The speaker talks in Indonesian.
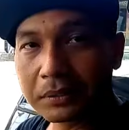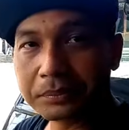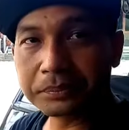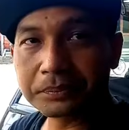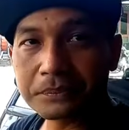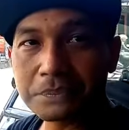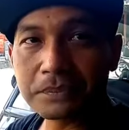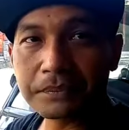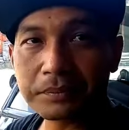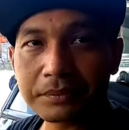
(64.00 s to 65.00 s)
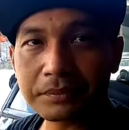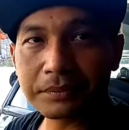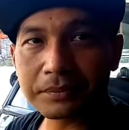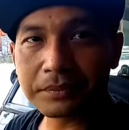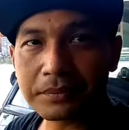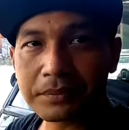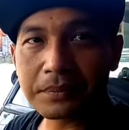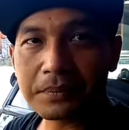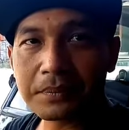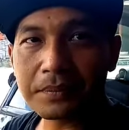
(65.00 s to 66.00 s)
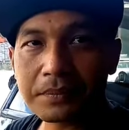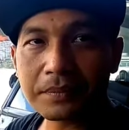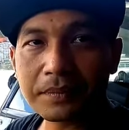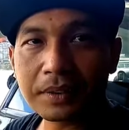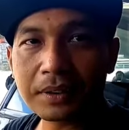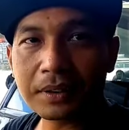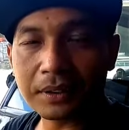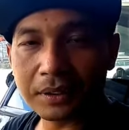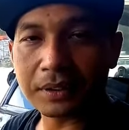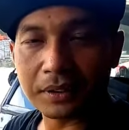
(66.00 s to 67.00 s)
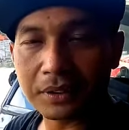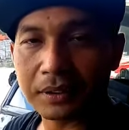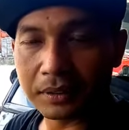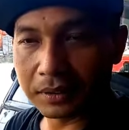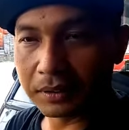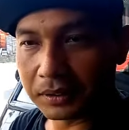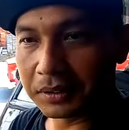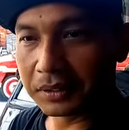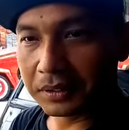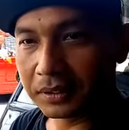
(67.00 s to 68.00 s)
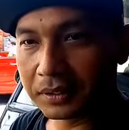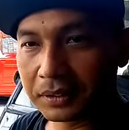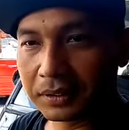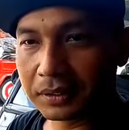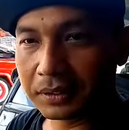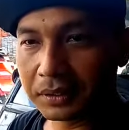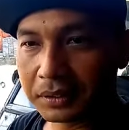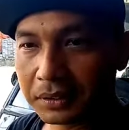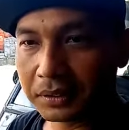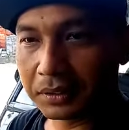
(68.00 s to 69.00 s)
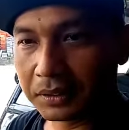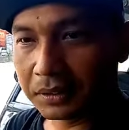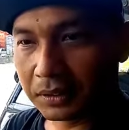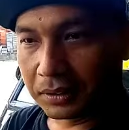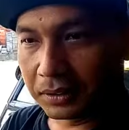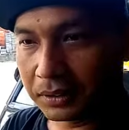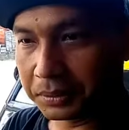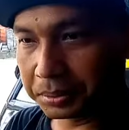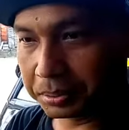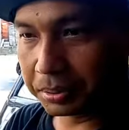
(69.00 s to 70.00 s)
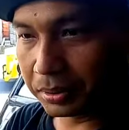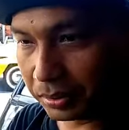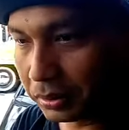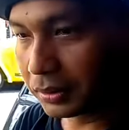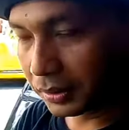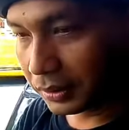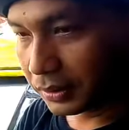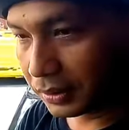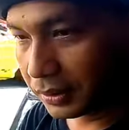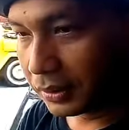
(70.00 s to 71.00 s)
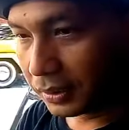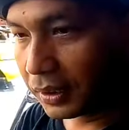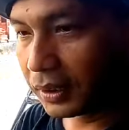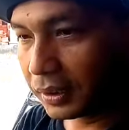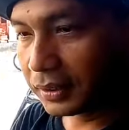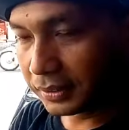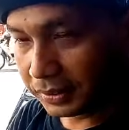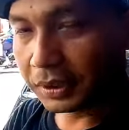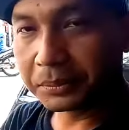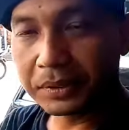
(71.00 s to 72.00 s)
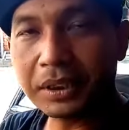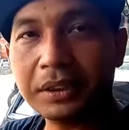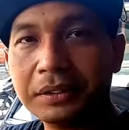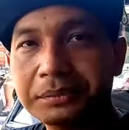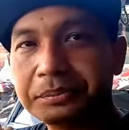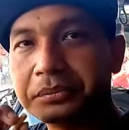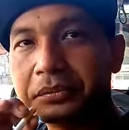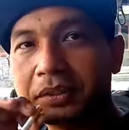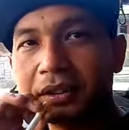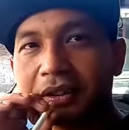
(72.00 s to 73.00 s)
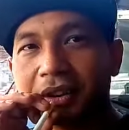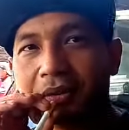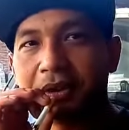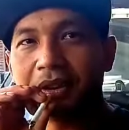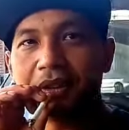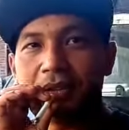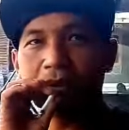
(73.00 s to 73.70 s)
harus waspada, harus hati-hati. Pakai toleransi, saling apa ya? Ya menghormati pengguna jalan lain, ye. Ya. ya. Nah, guys,